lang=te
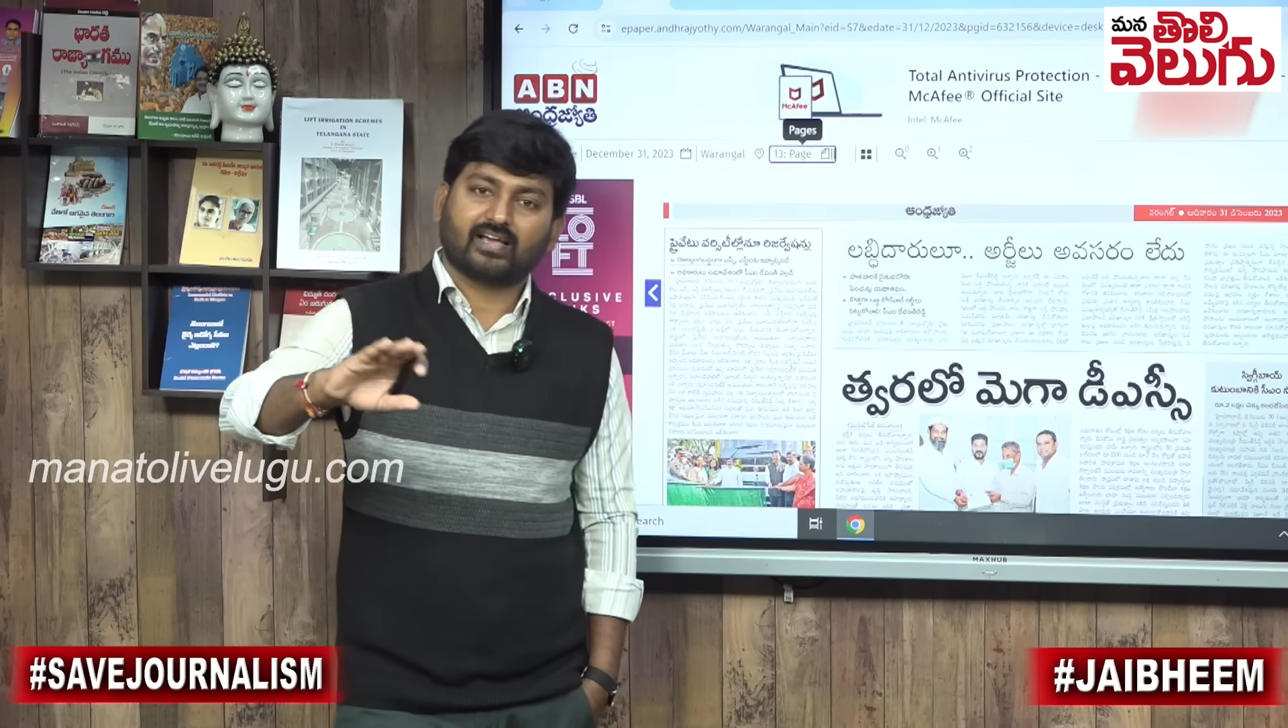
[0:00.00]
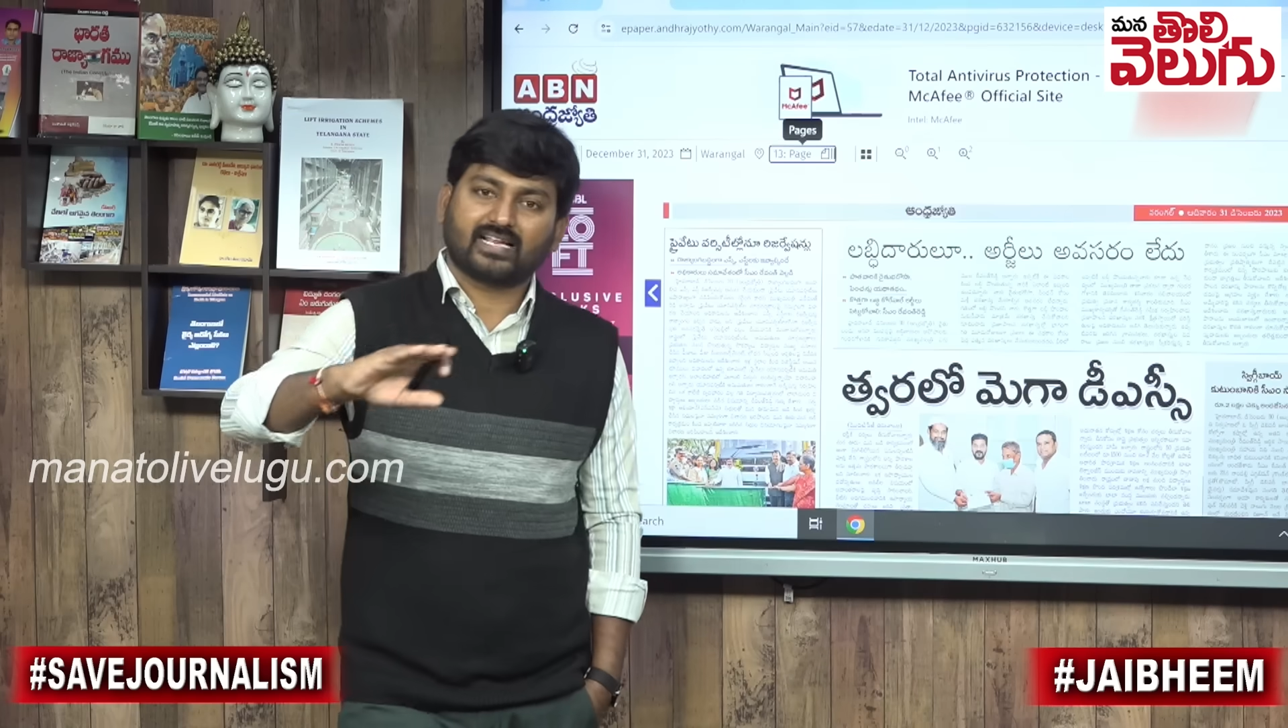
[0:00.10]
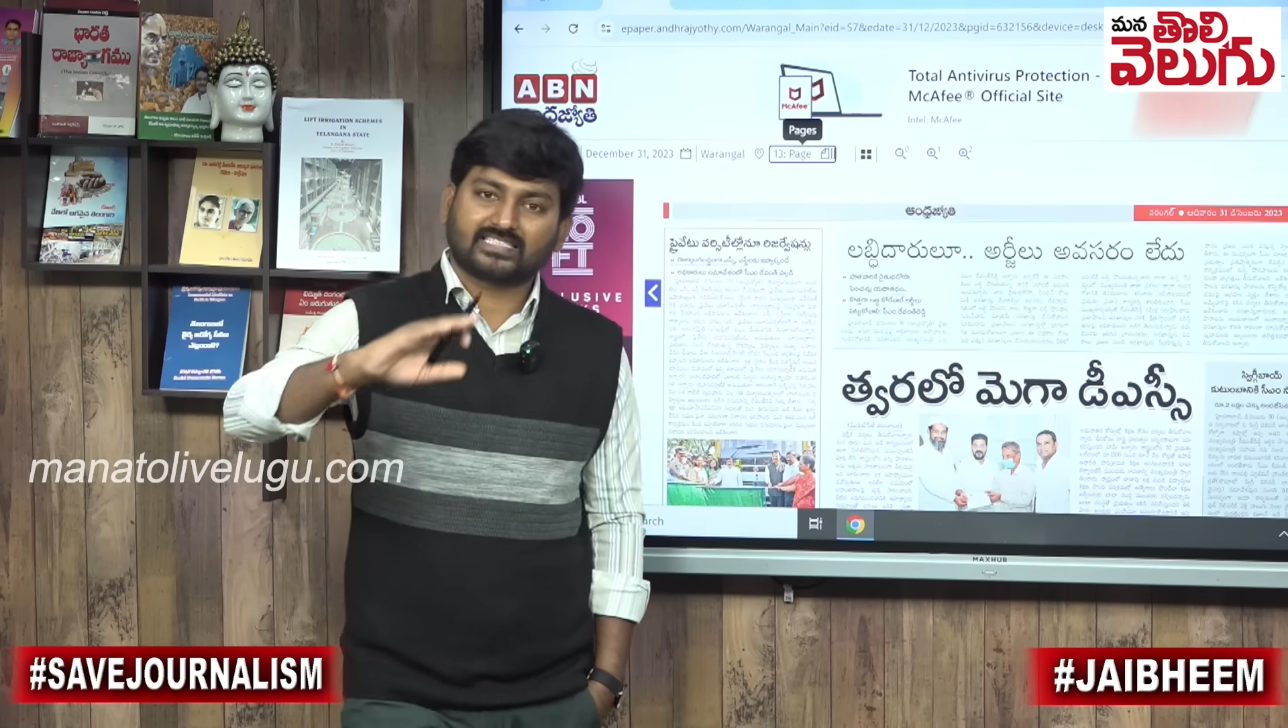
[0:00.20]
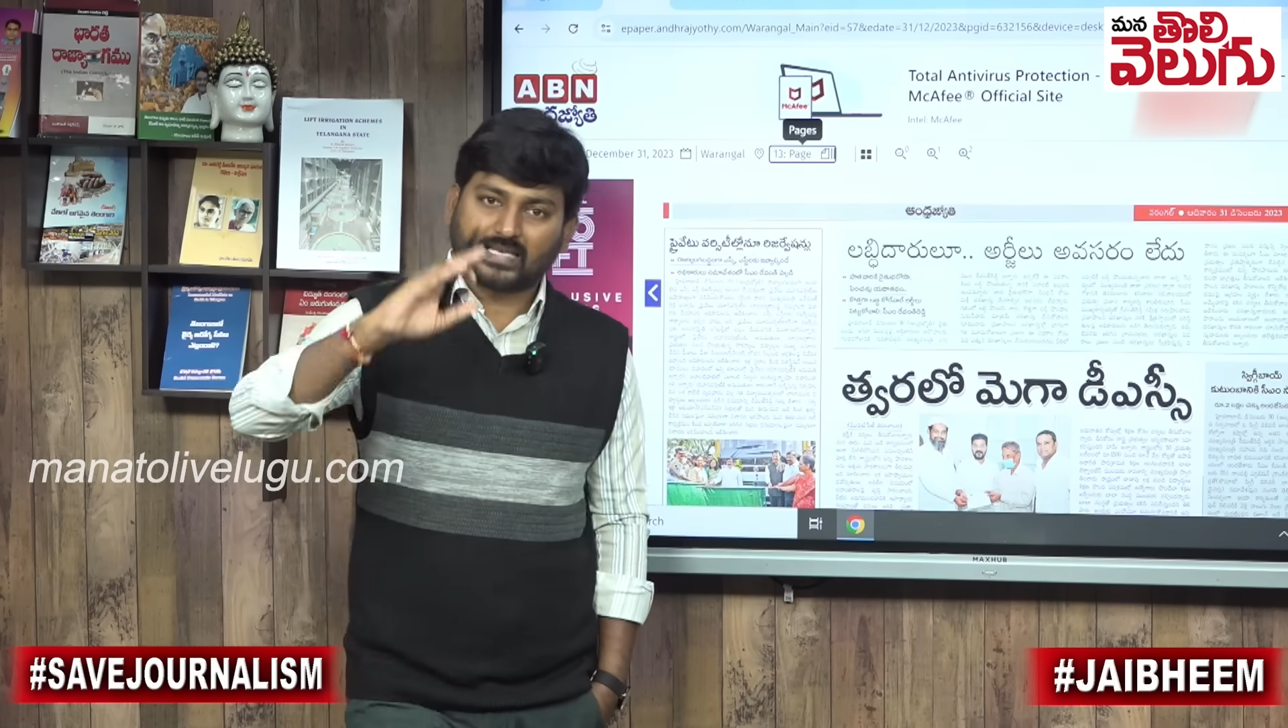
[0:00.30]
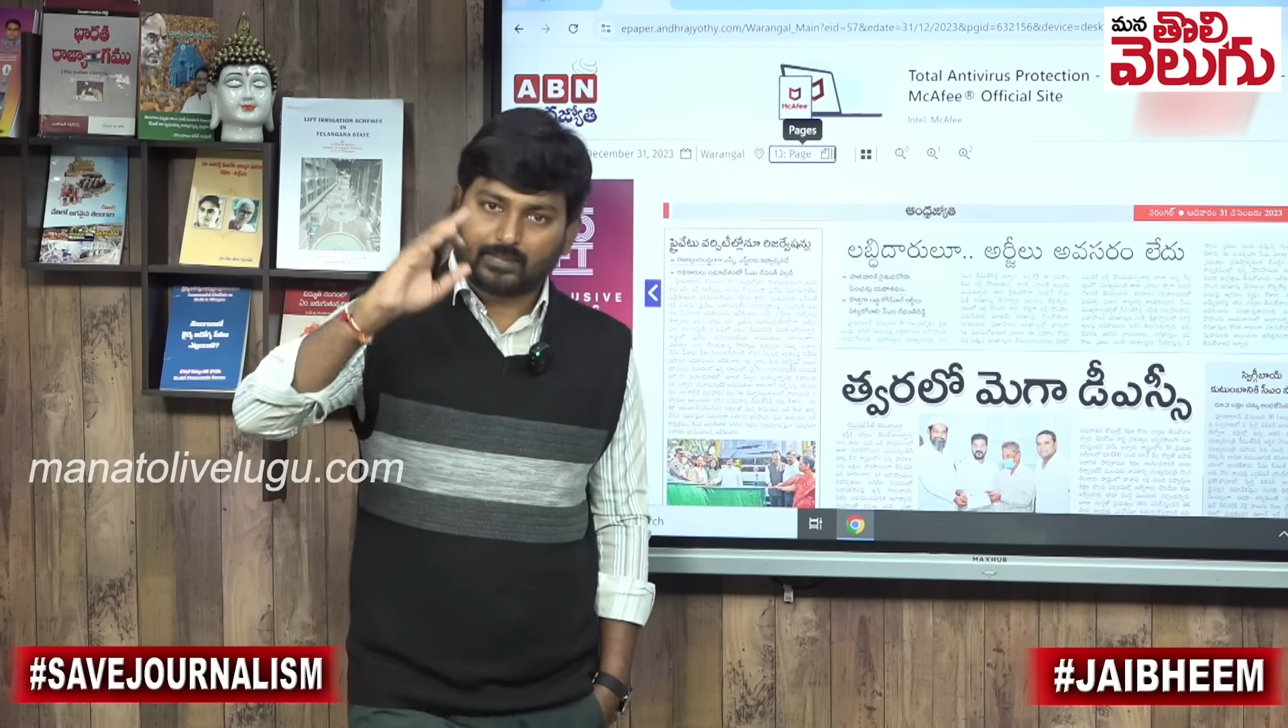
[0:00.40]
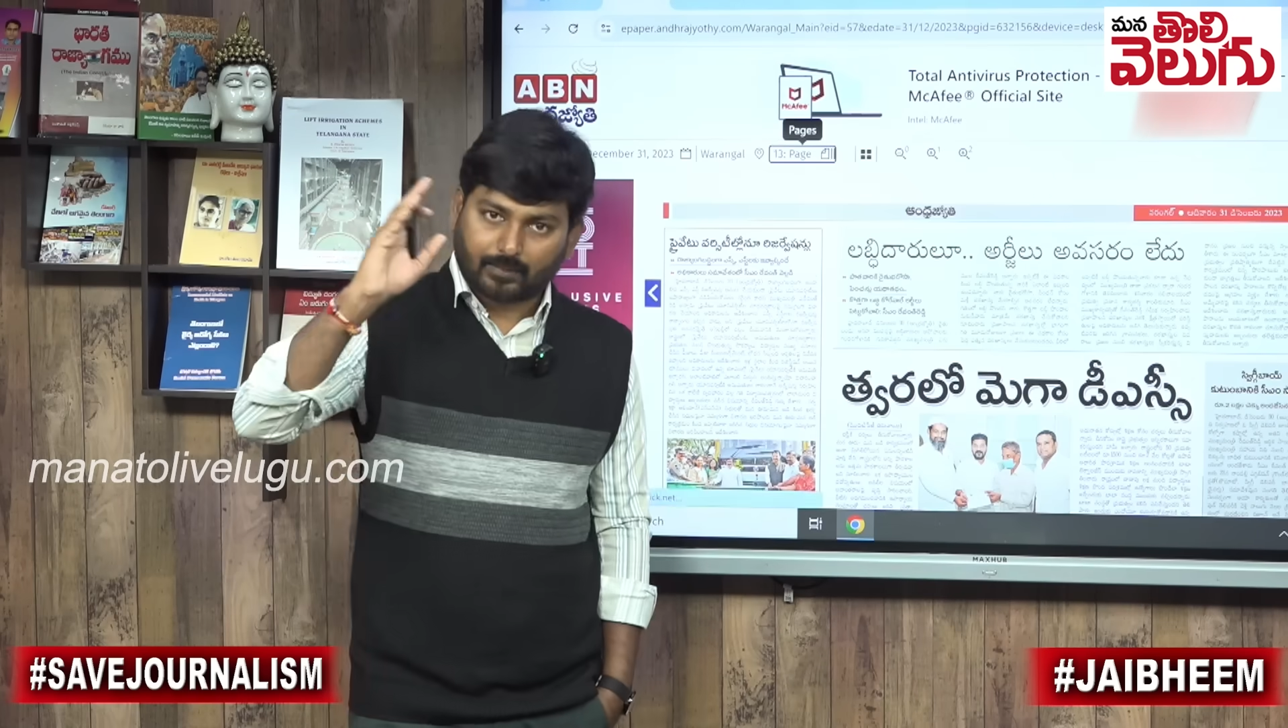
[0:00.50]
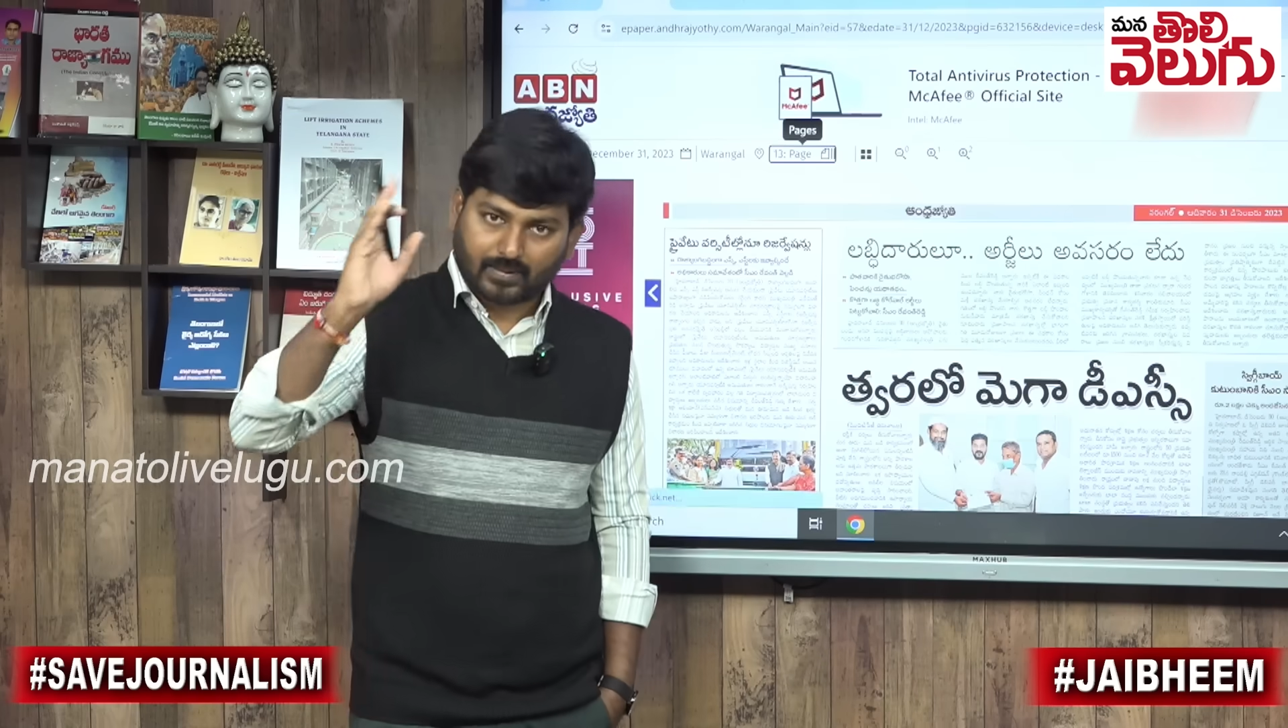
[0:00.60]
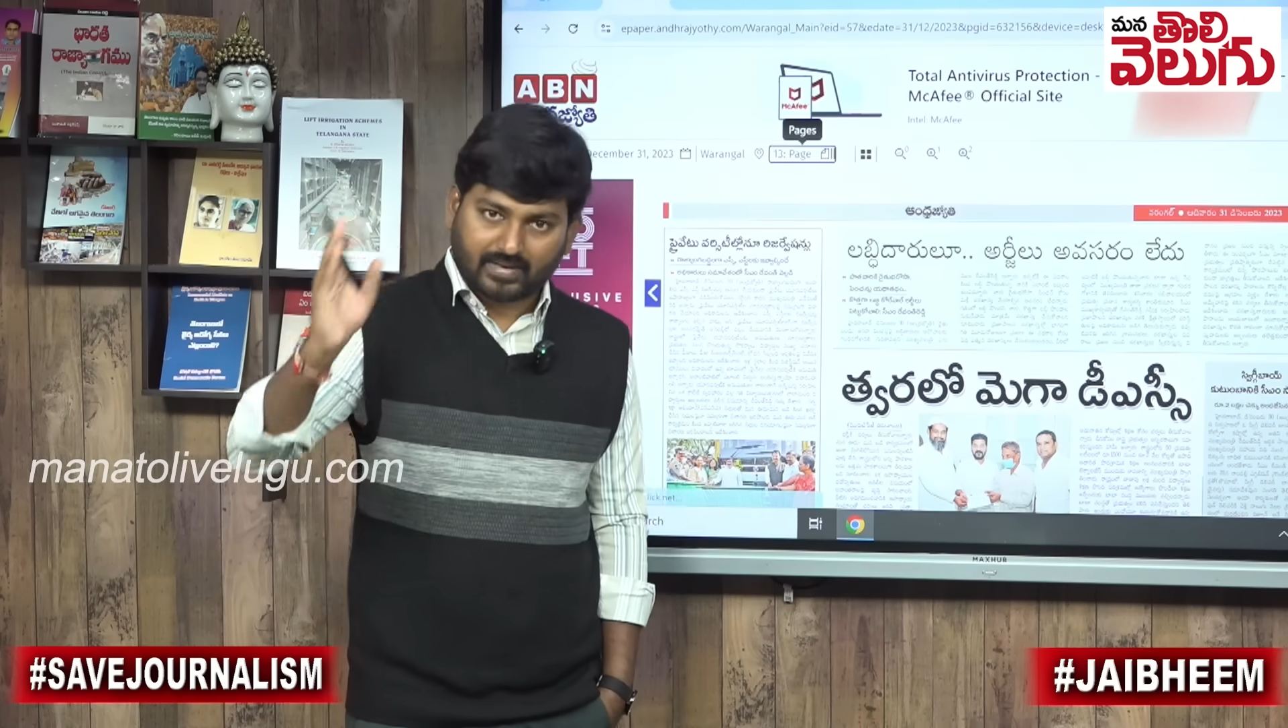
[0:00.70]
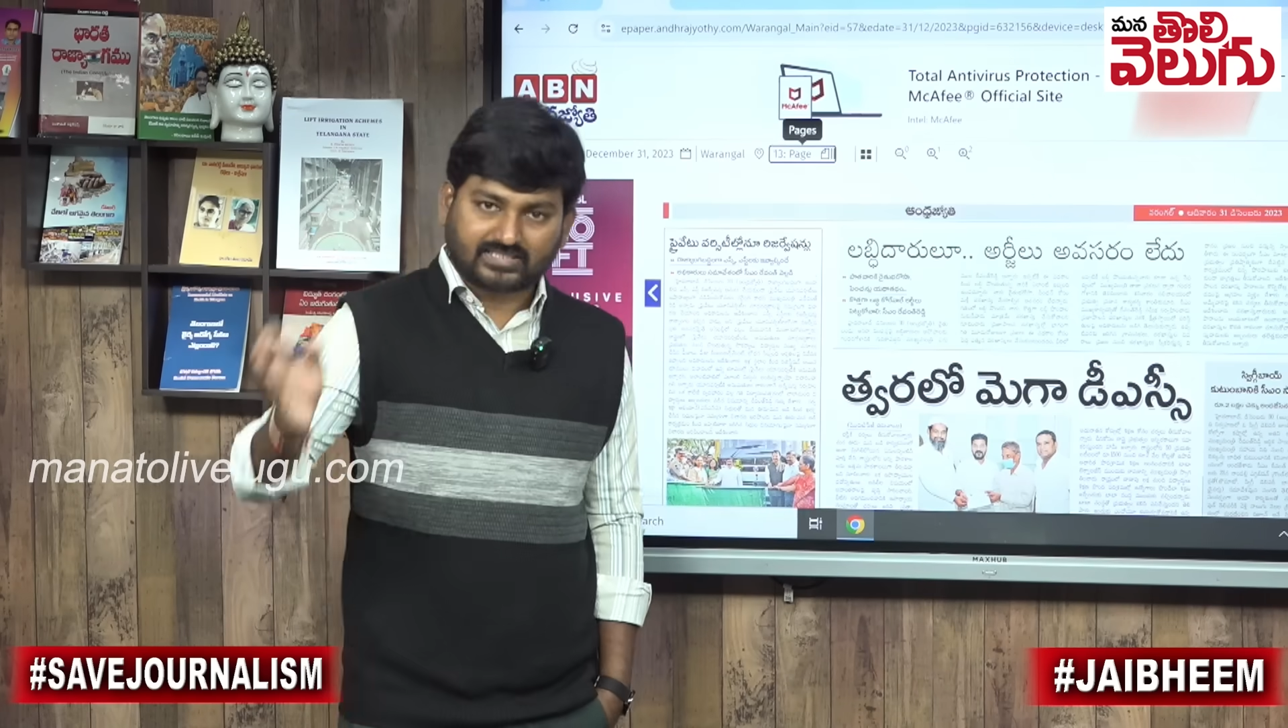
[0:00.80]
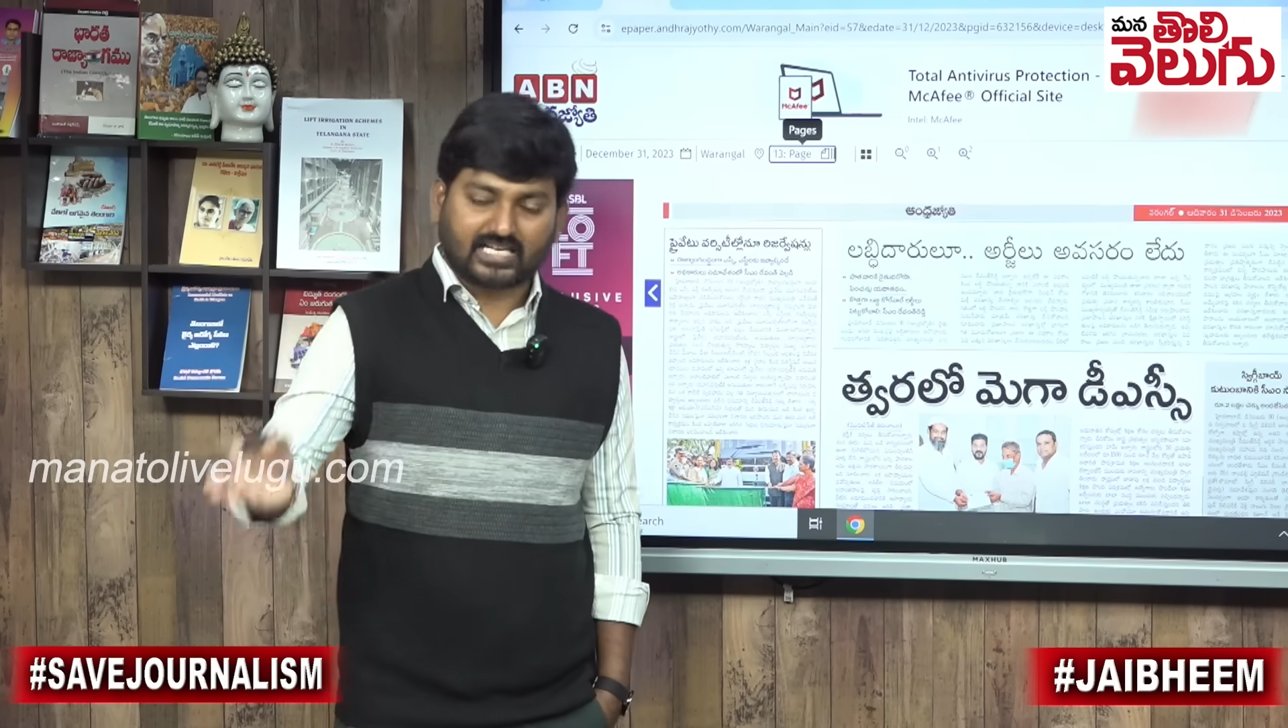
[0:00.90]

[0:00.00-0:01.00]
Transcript: వేరే స్కీమ్ని ఇంప్లిమెంట్